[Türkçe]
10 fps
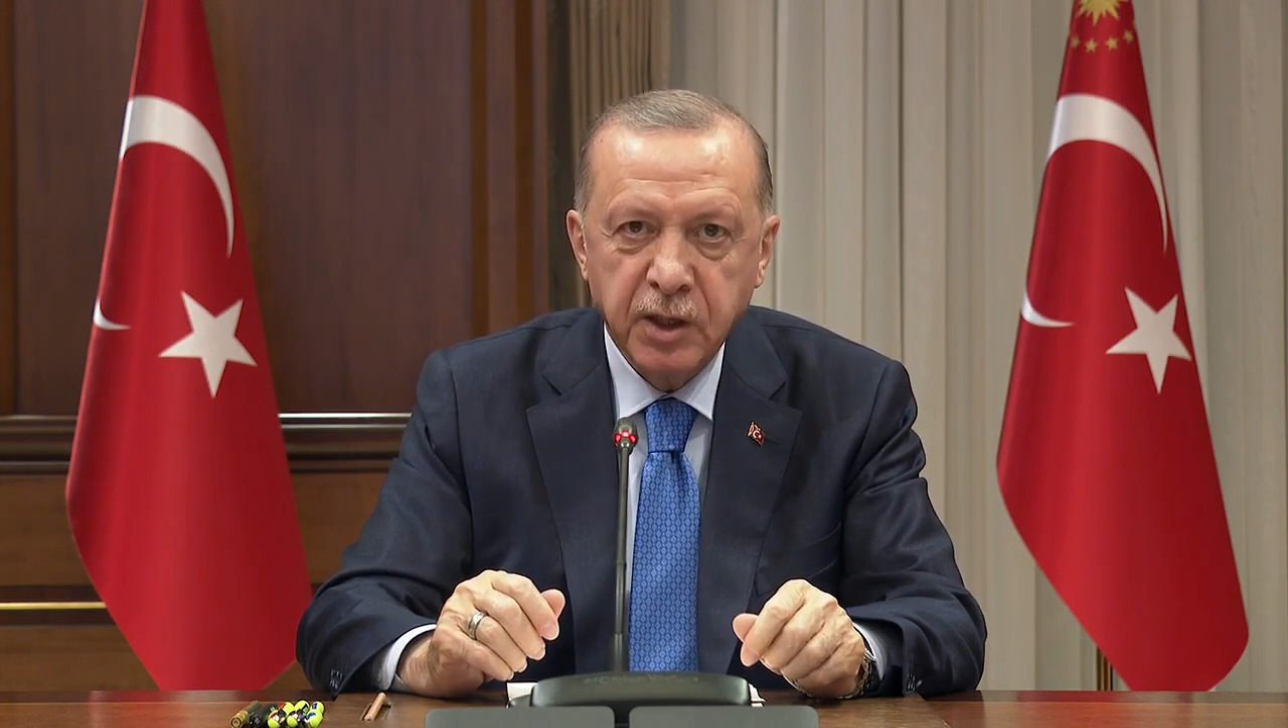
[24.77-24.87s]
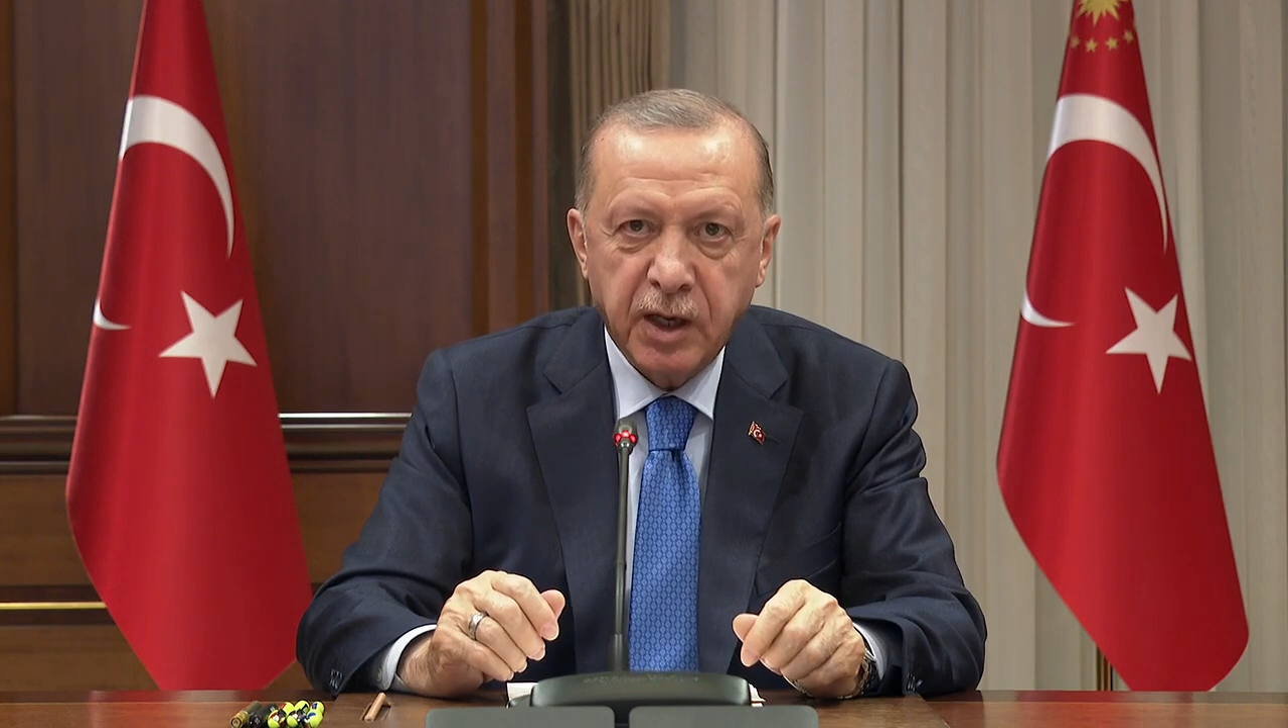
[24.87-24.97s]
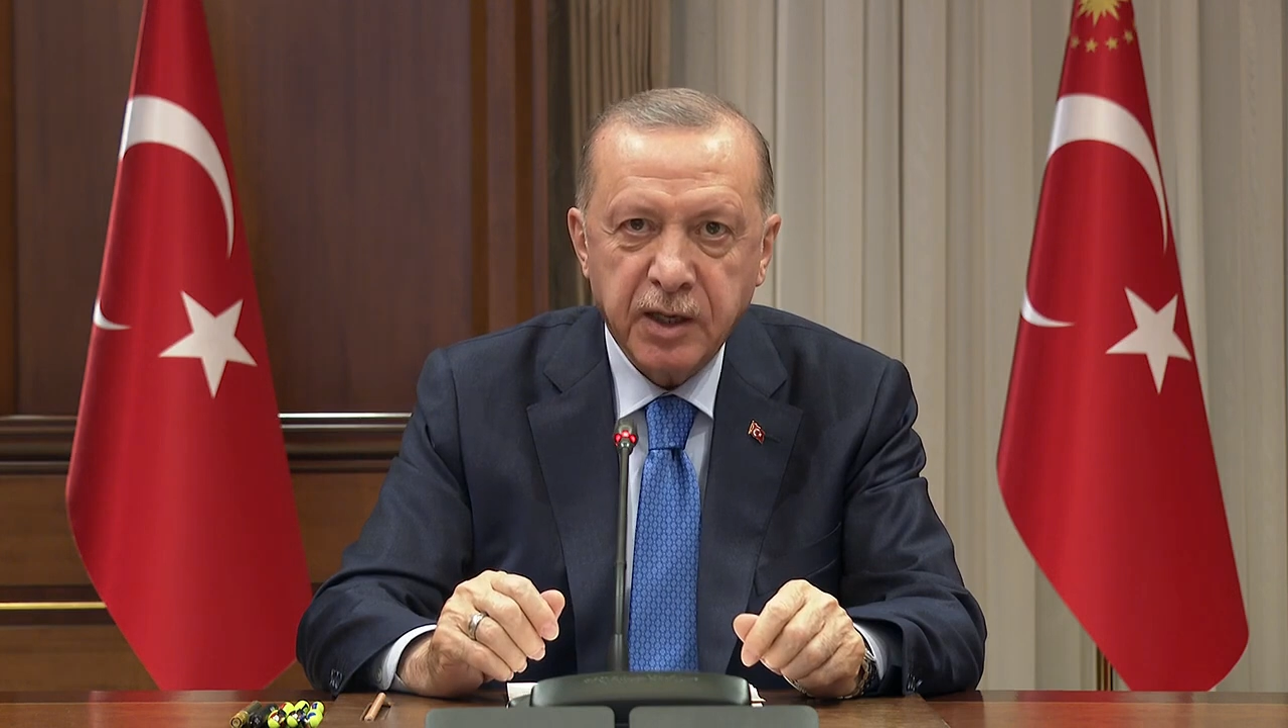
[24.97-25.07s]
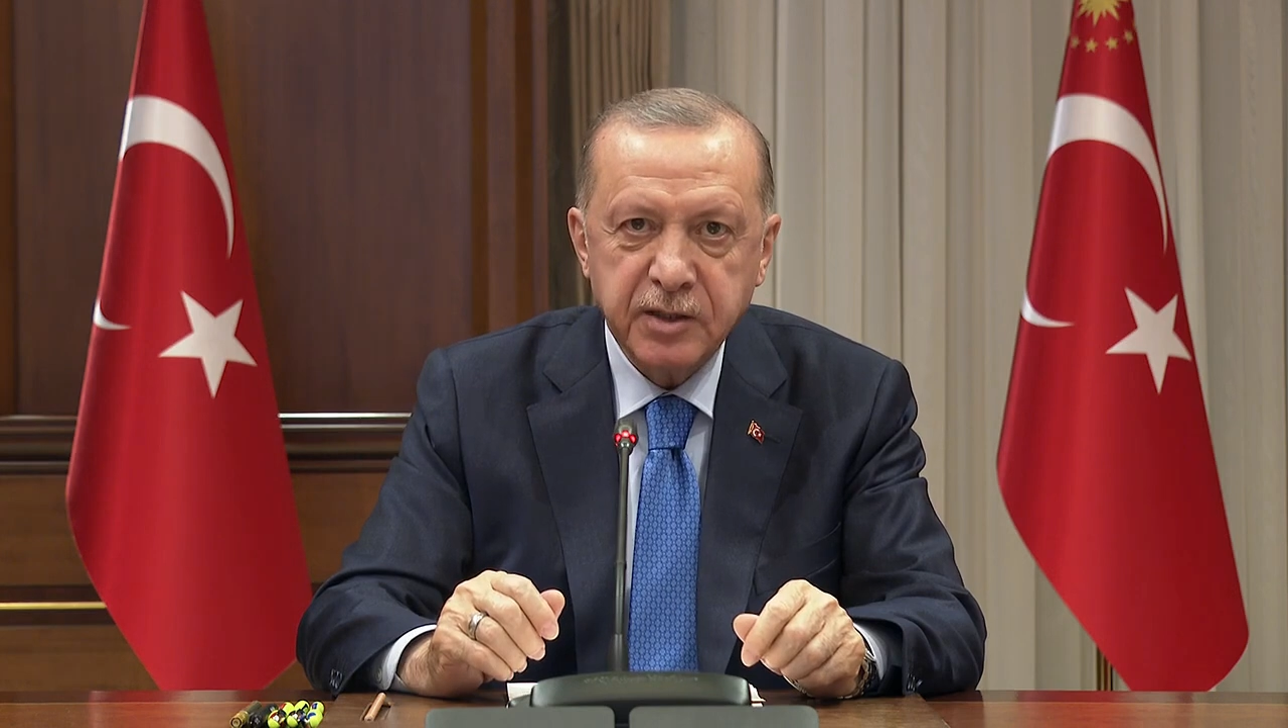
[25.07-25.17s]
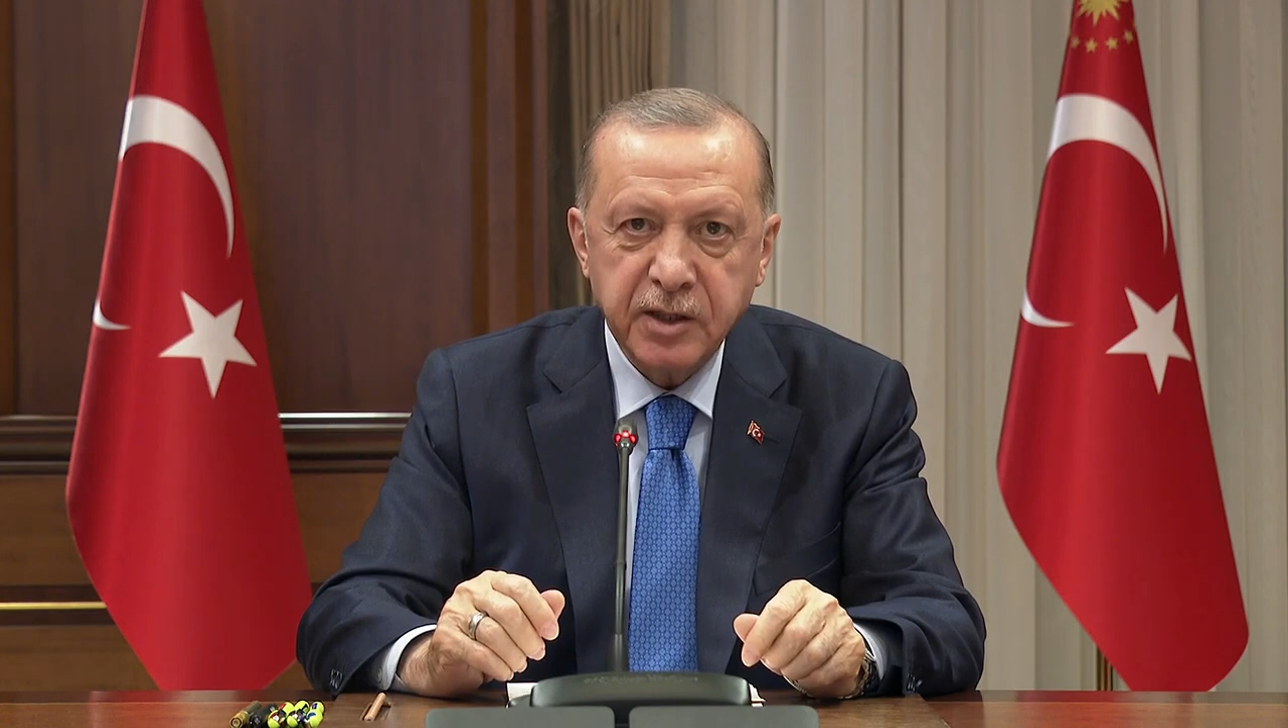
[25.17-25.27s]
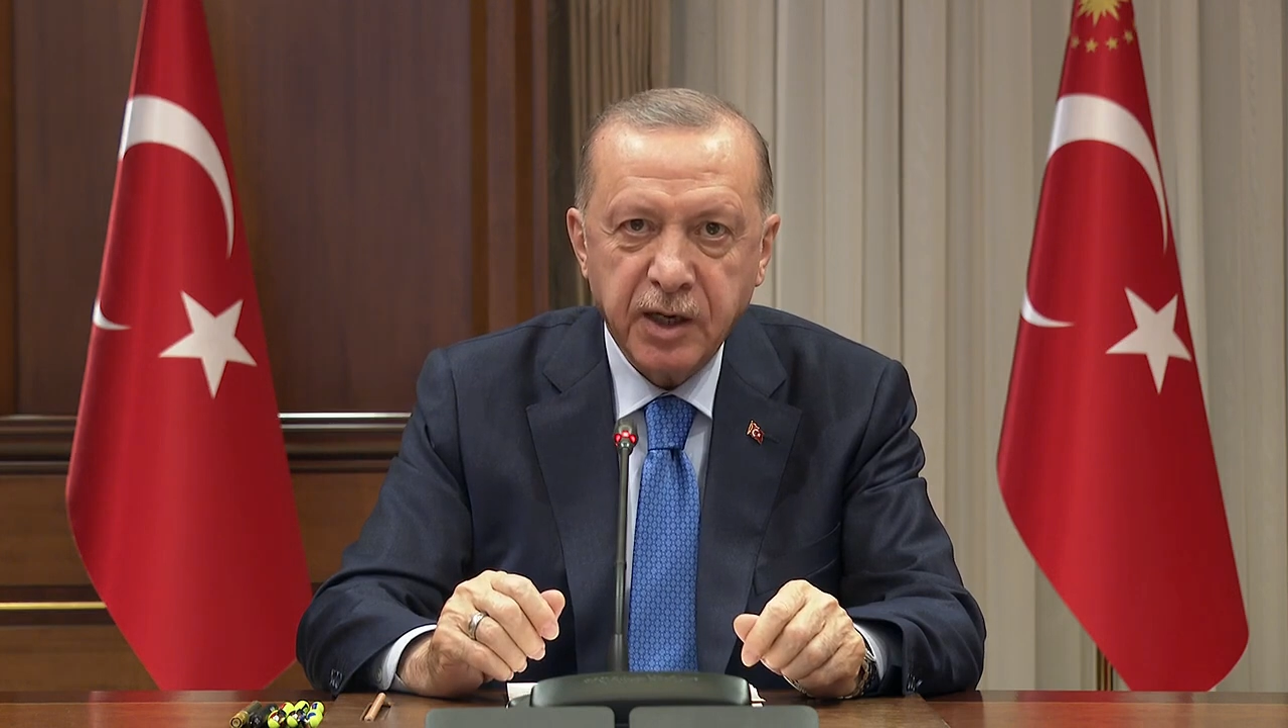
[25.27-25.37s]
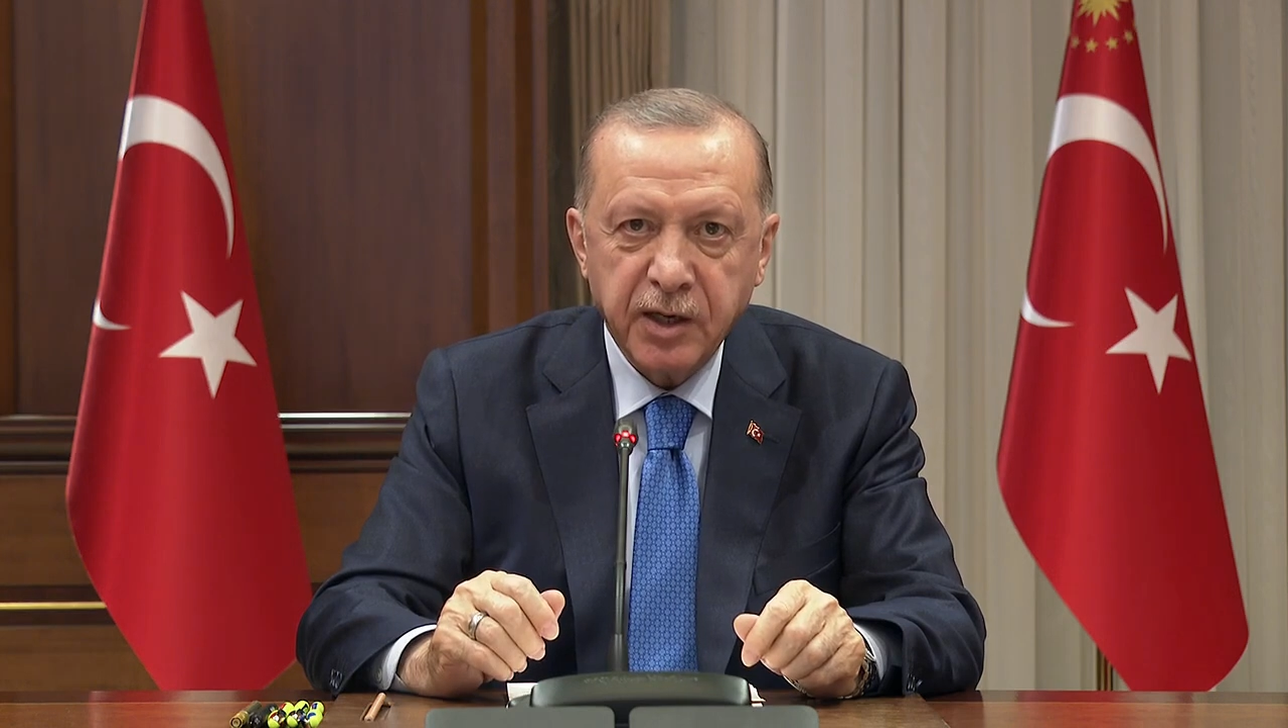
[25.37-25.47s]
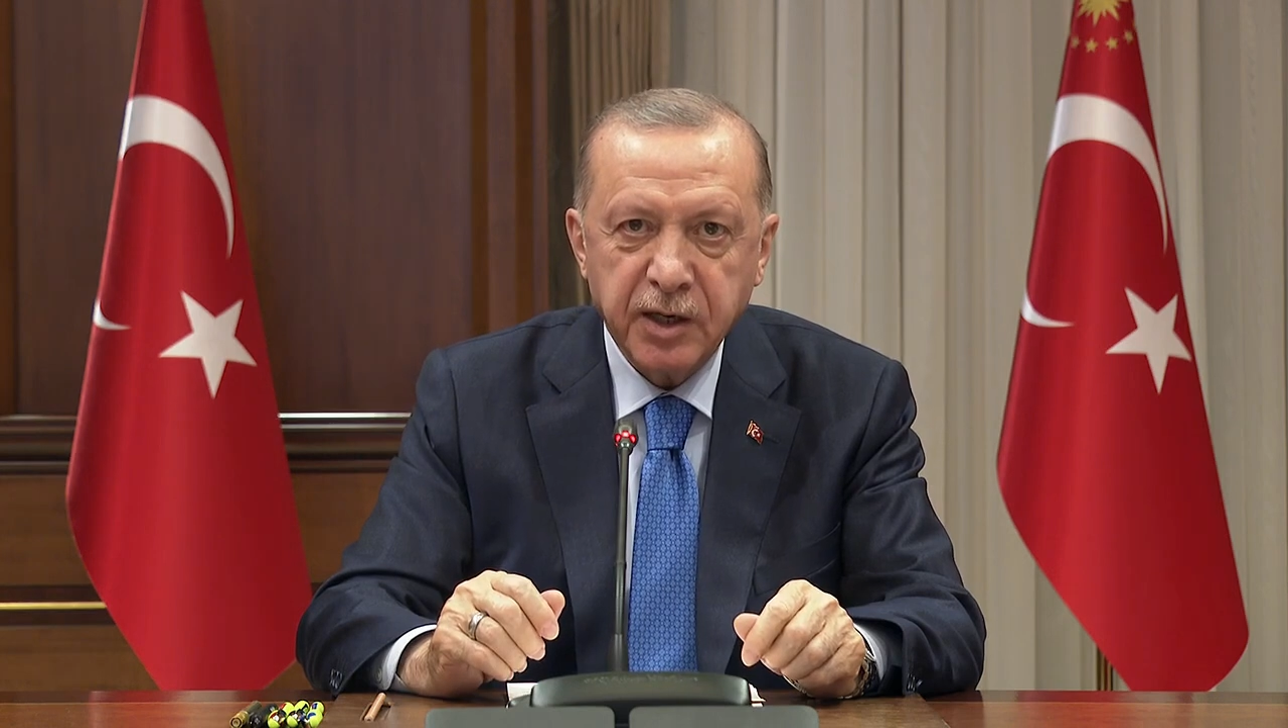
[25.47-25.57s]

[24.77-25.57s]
Haziran